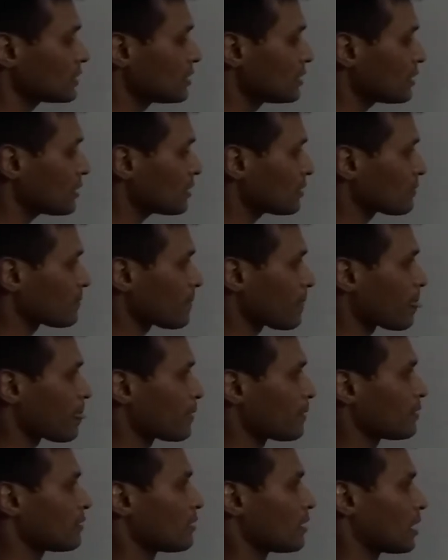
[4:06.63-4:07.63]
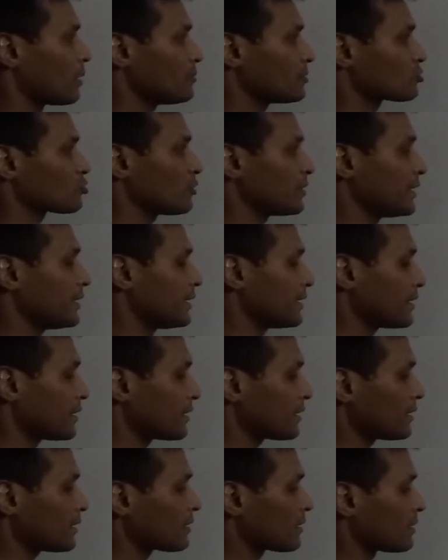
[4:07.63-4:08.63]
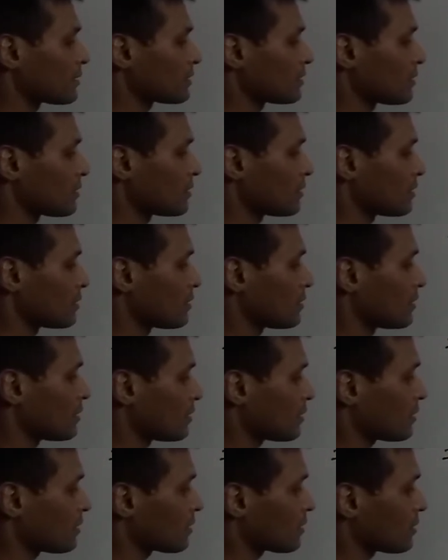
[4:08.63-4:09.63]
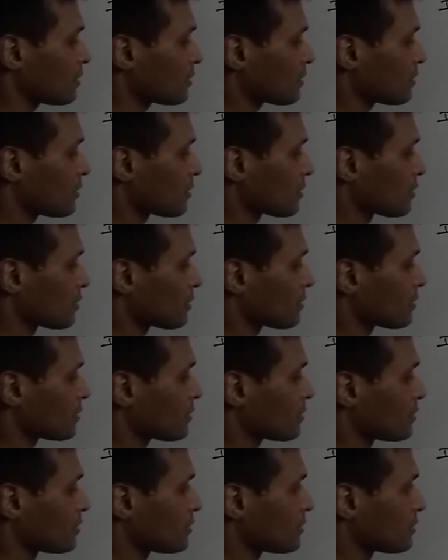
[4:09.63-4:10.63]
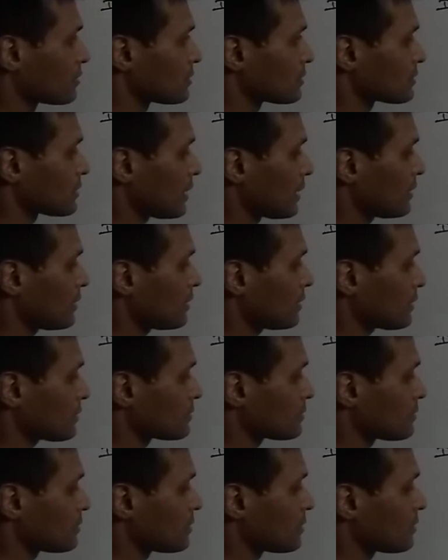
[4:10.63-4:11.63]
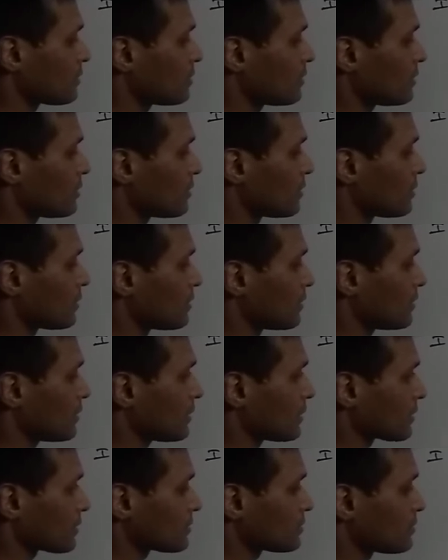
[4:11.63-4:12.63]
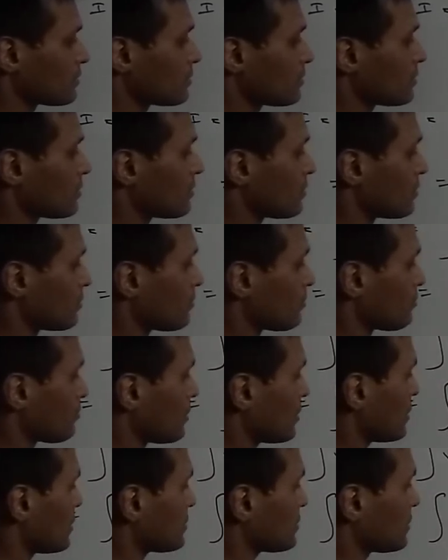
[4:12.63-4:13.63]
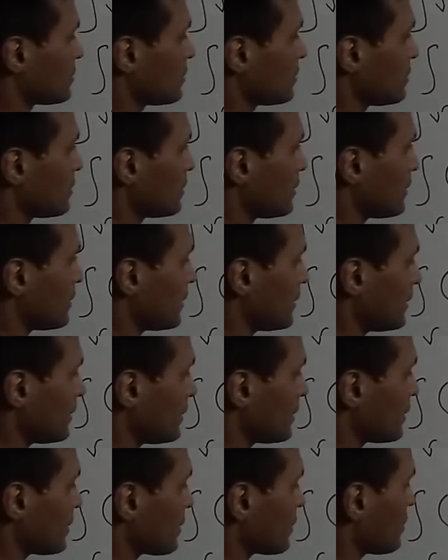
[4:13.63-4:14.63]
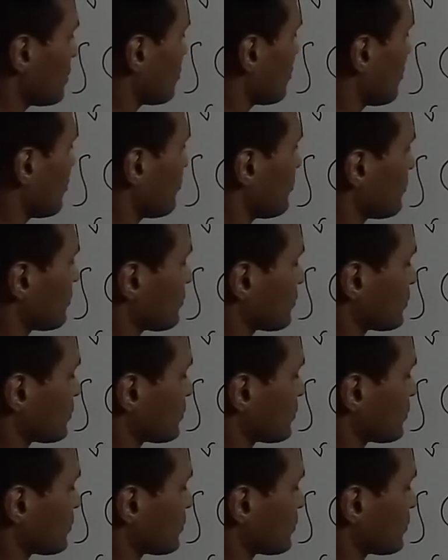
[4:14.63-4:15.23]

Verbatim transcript: ठीक है अब इसको इंटीग्रेट करते हैं अलग अलग करके साइन एक्स डी एक्स प्लस इंटीग्रल ऑफ